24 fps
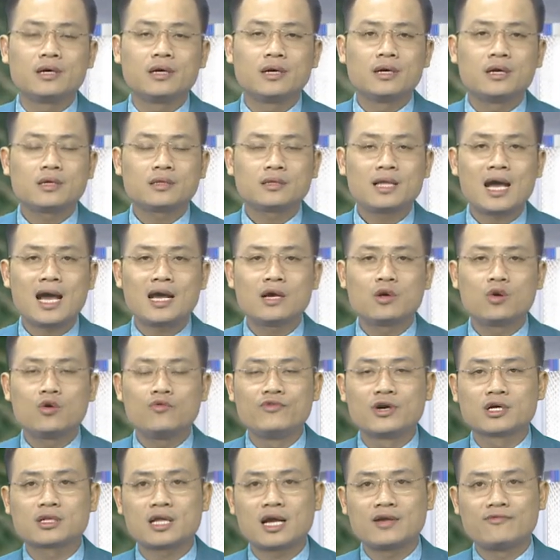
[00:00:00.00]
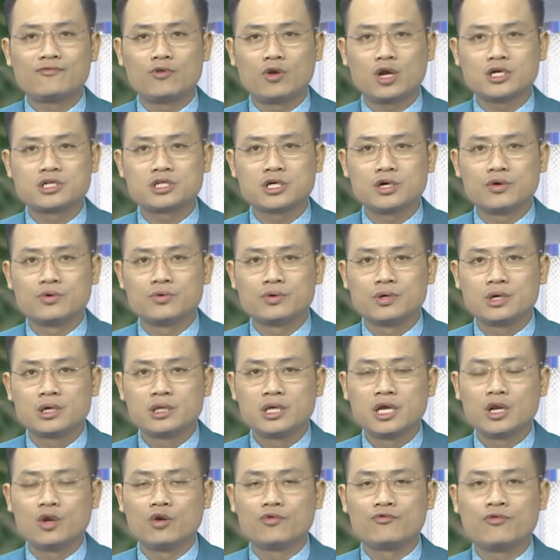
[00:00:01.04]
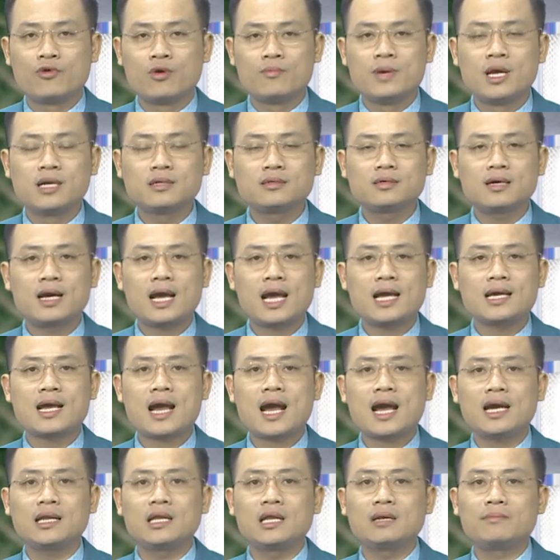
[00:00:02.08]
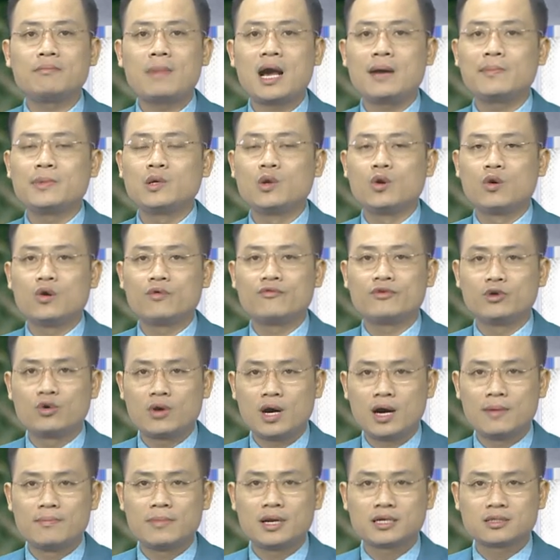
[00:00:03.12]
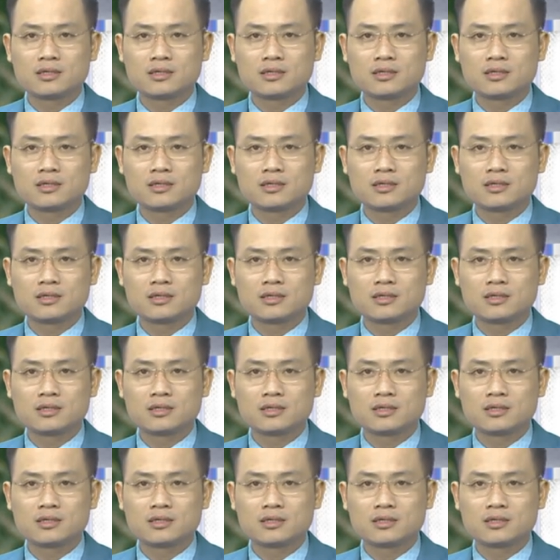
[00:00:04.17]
Tại khu vực thành phố Lai Châu, nhiệt độ phổ biến từ 22 đến 30 độ và độ ẩm là